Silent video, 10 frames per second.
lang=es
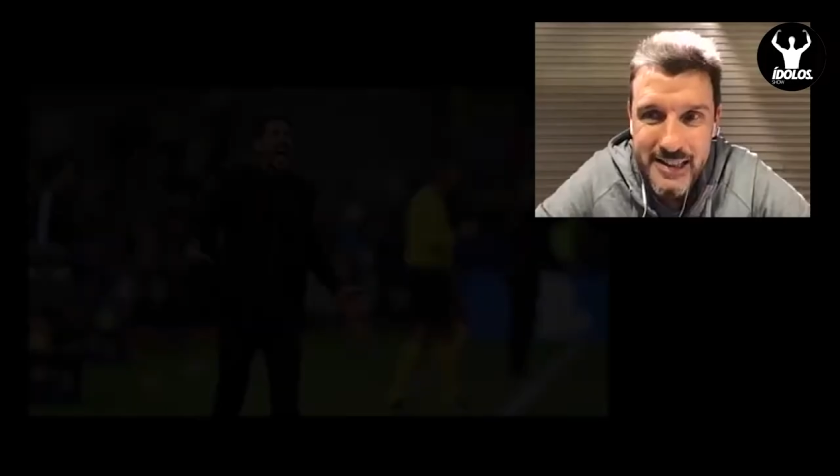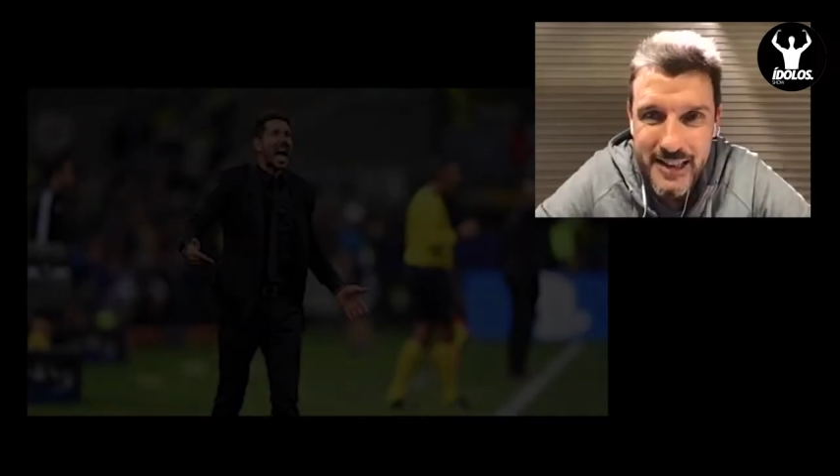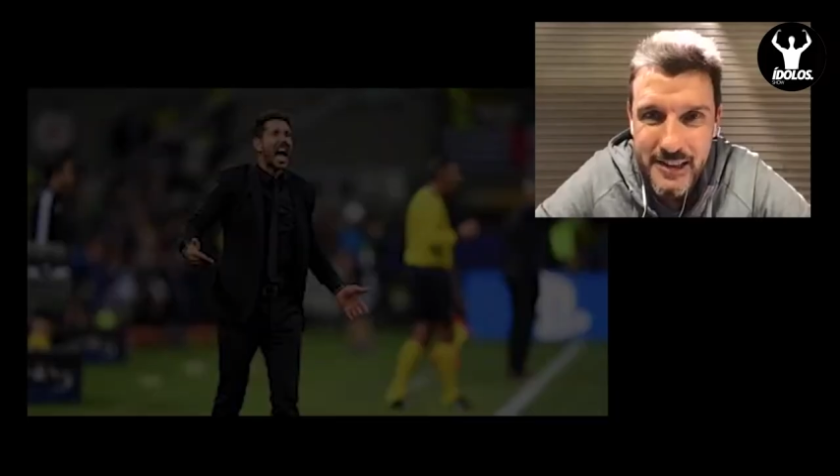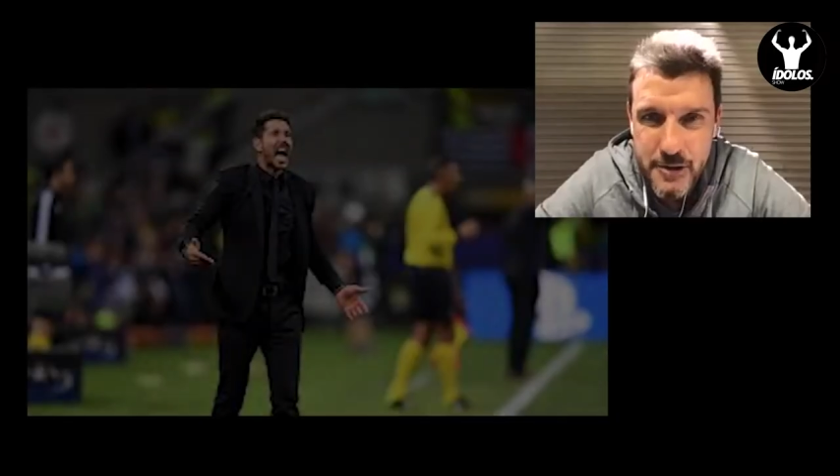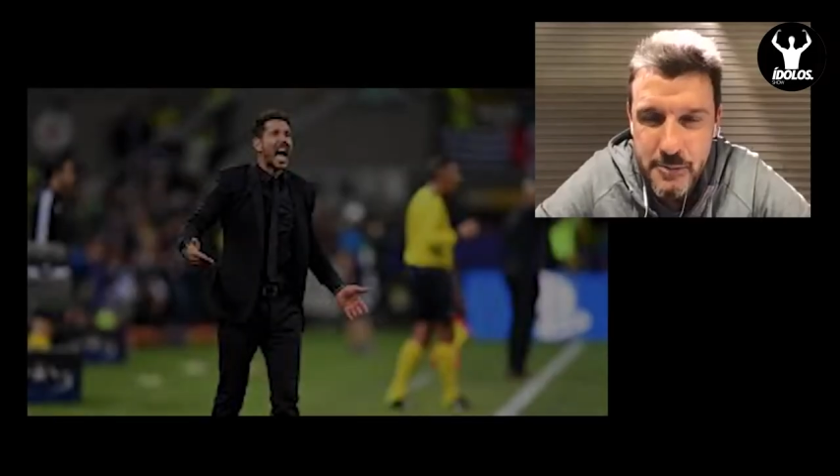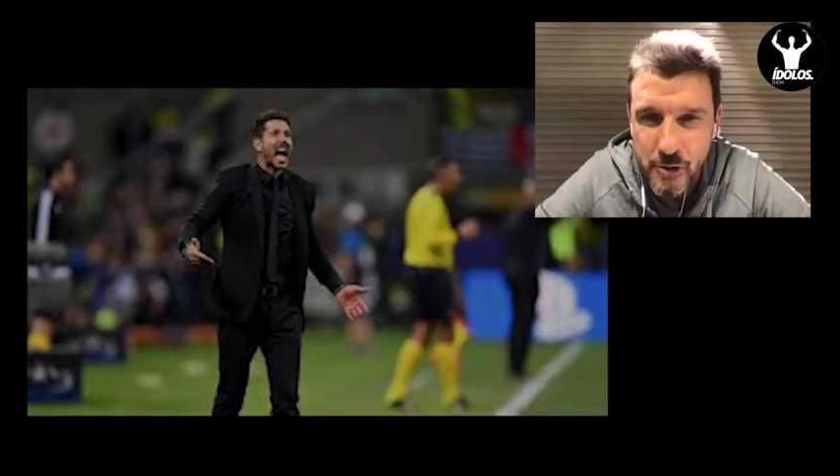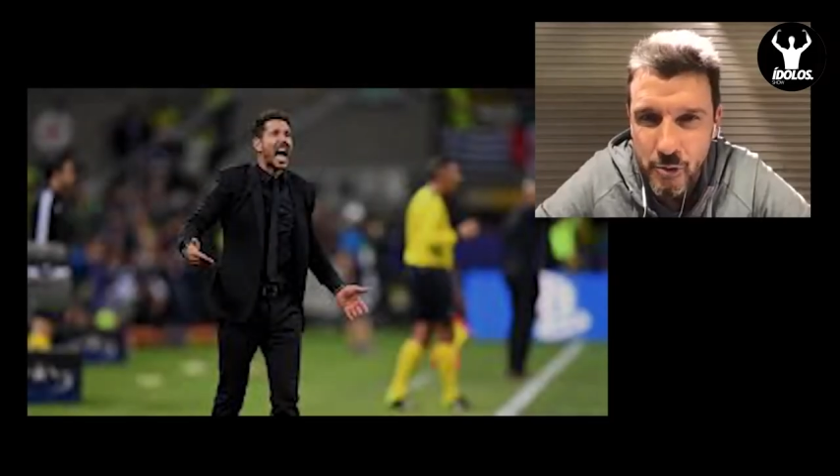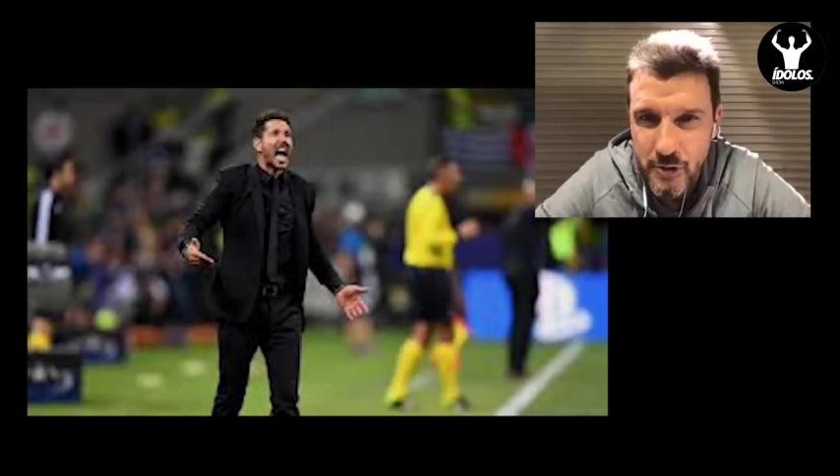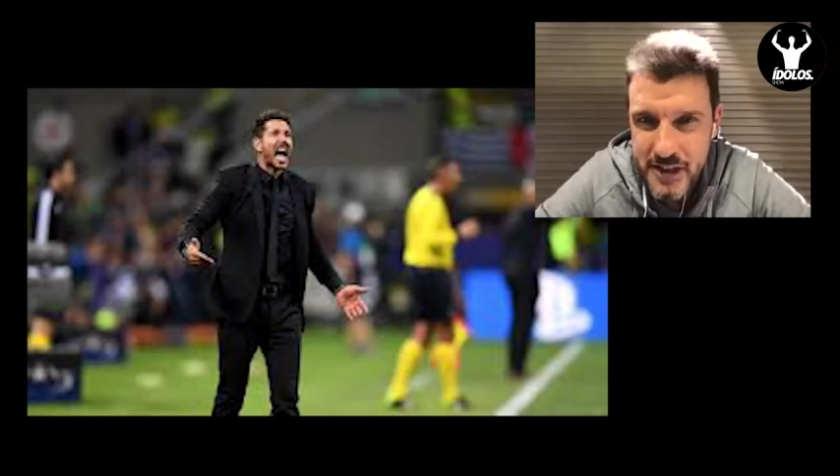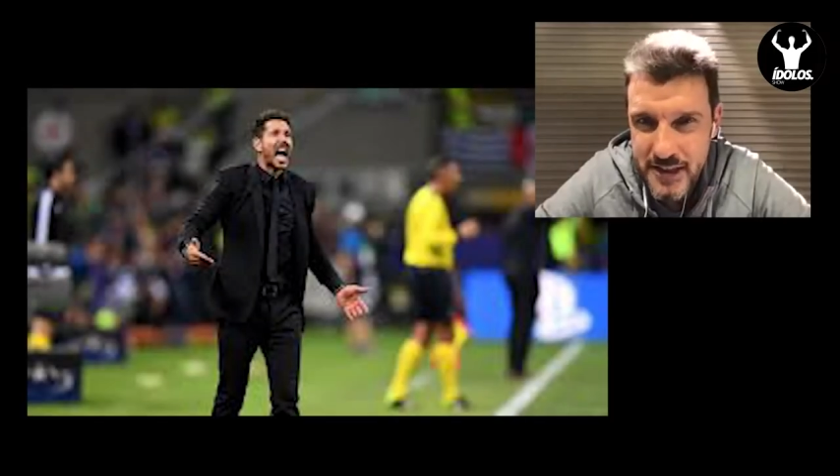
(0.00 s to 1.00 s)
las grandes
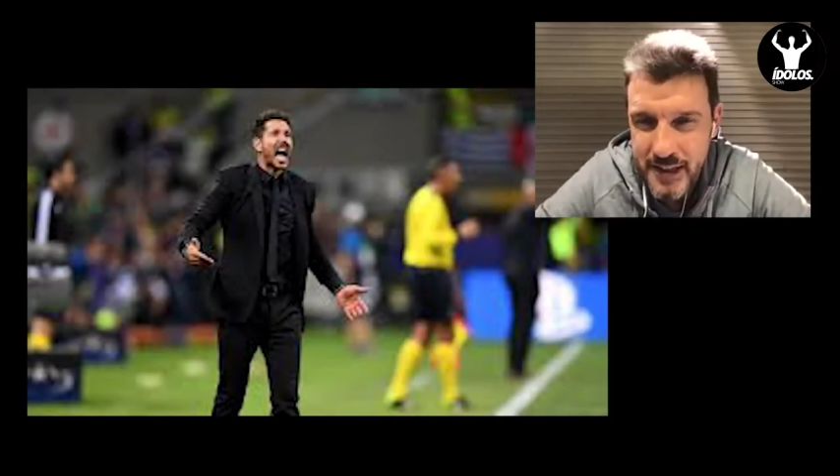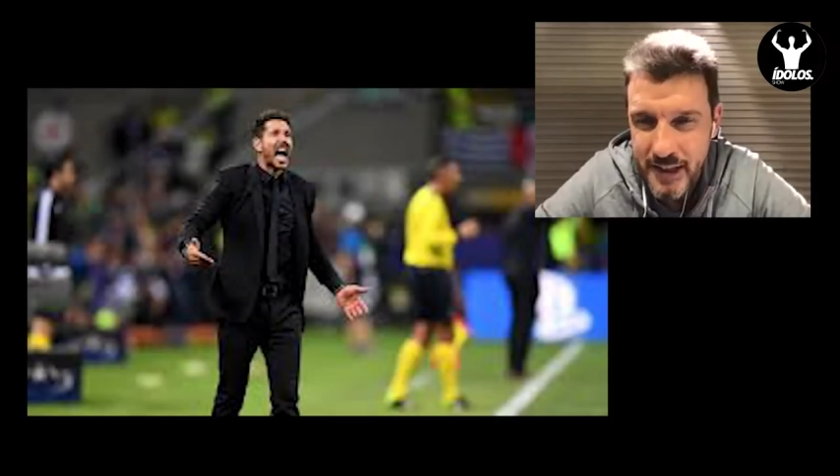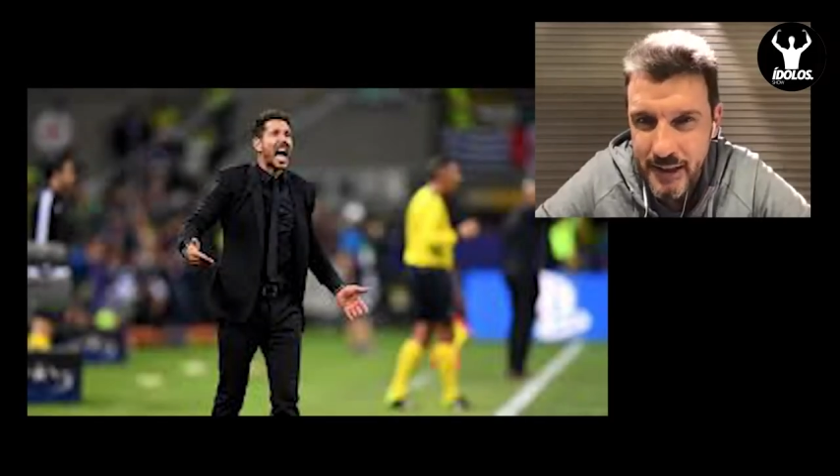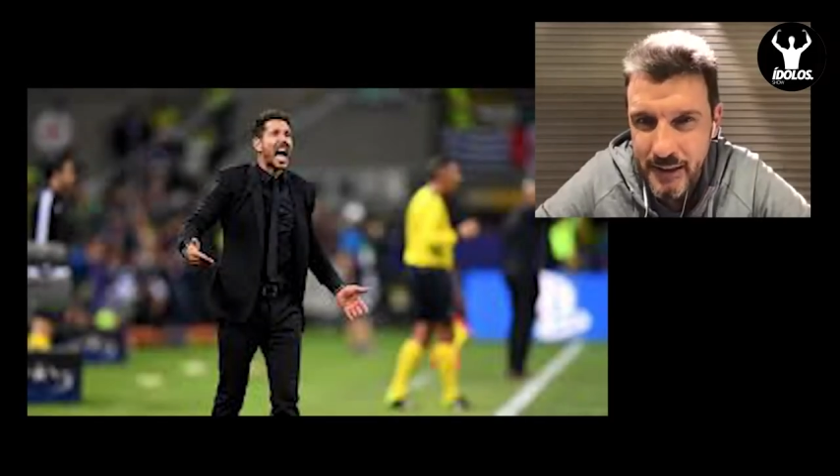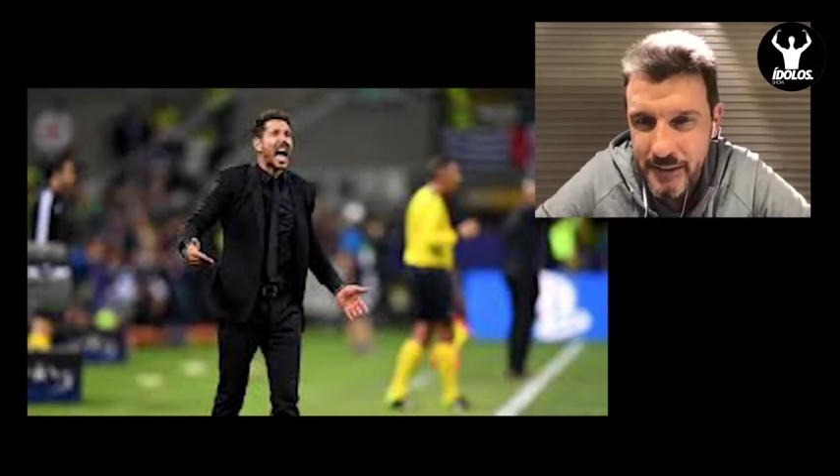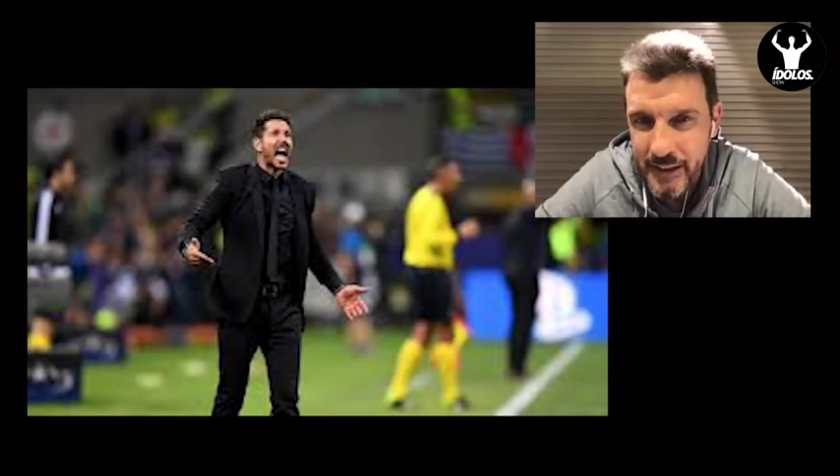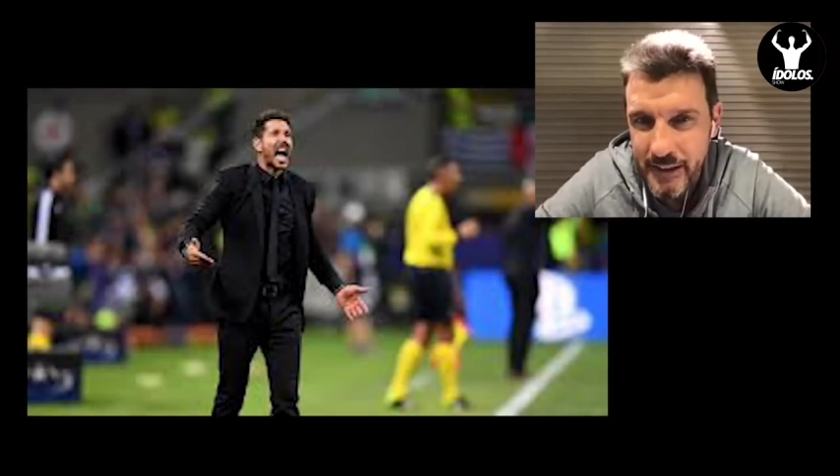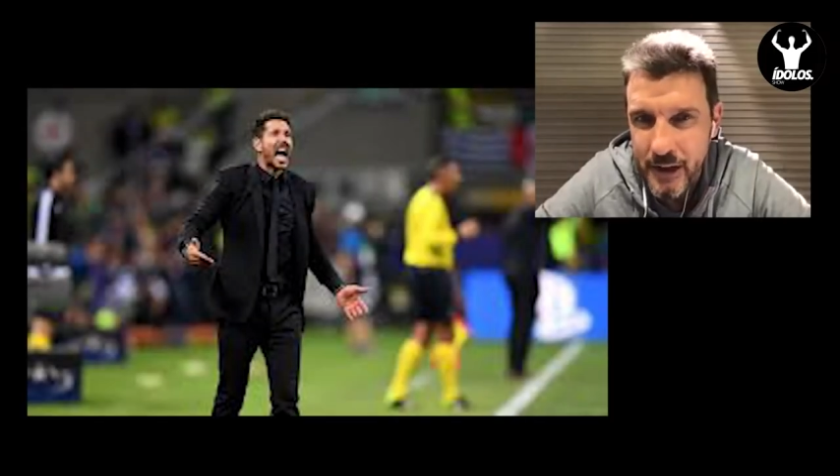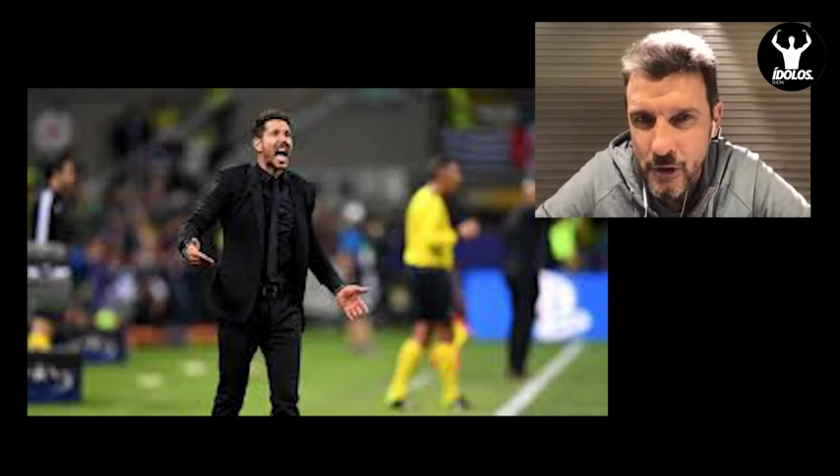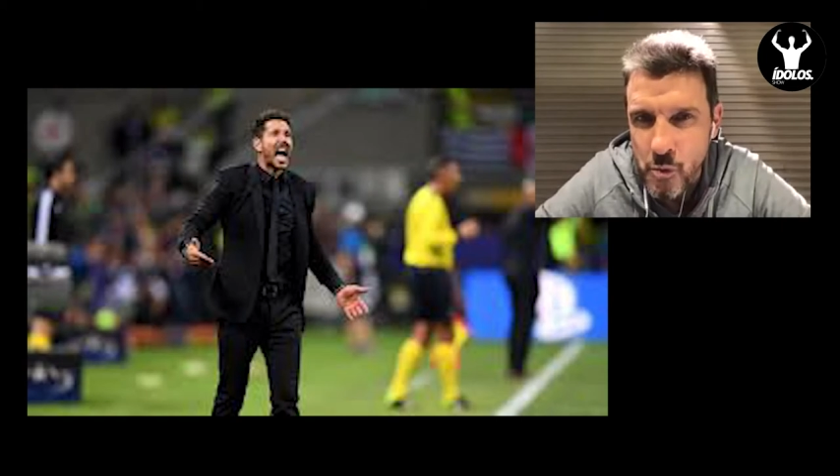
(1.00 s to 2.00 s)
virtudes de,
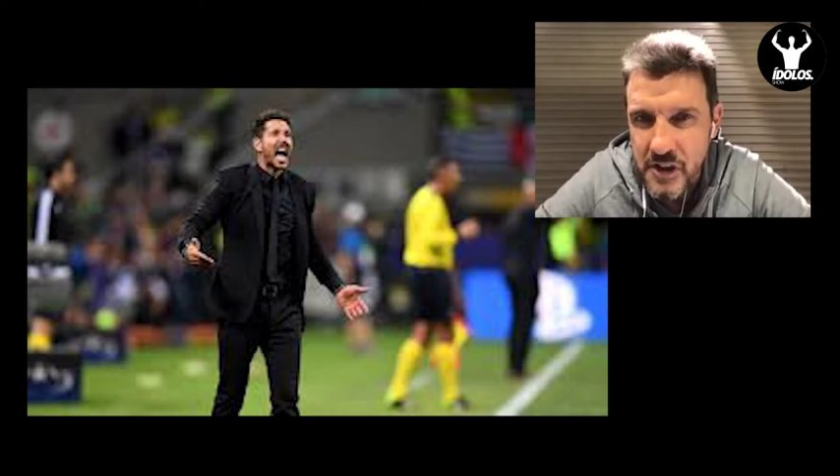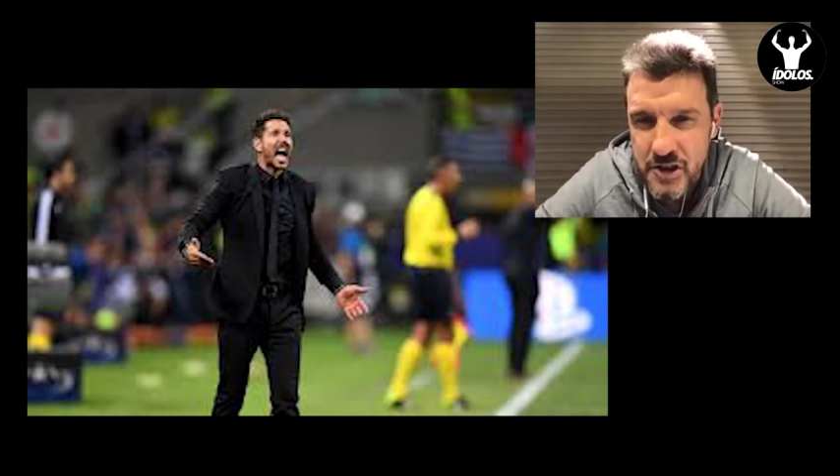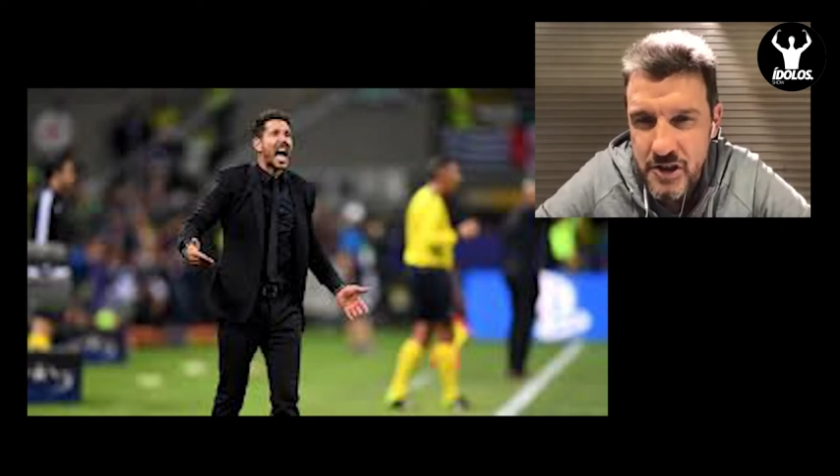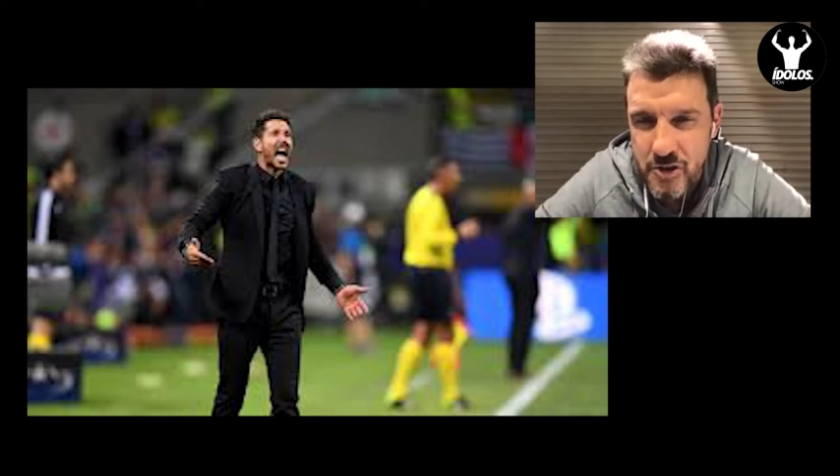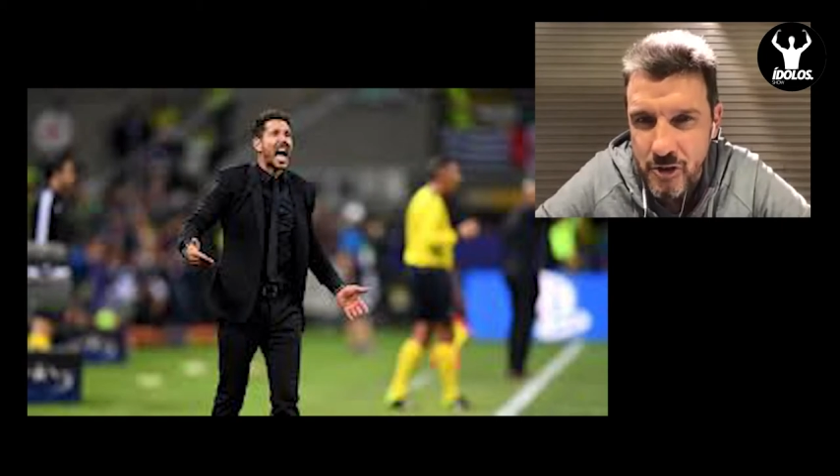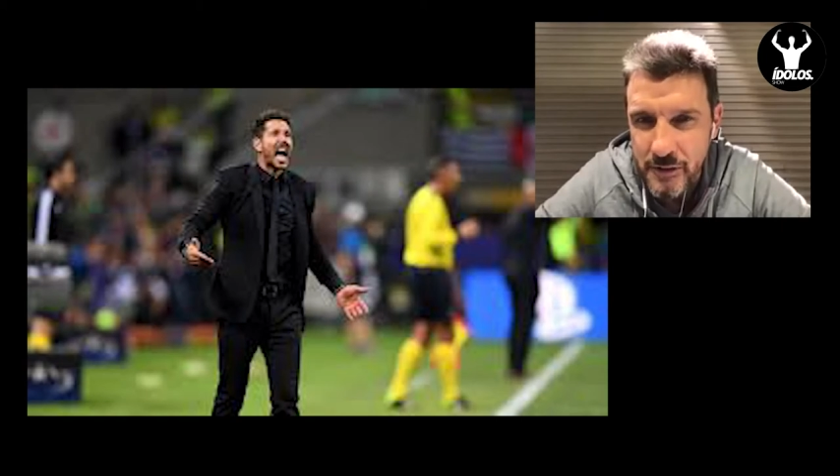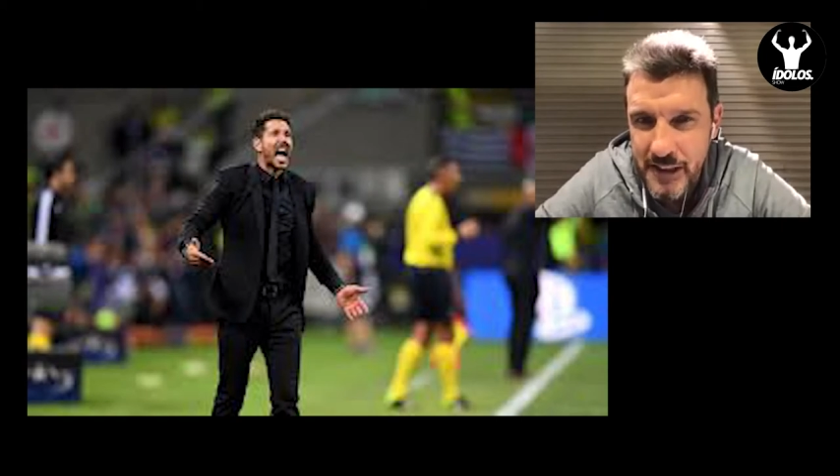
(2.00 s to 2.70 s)
Luis, ¿no?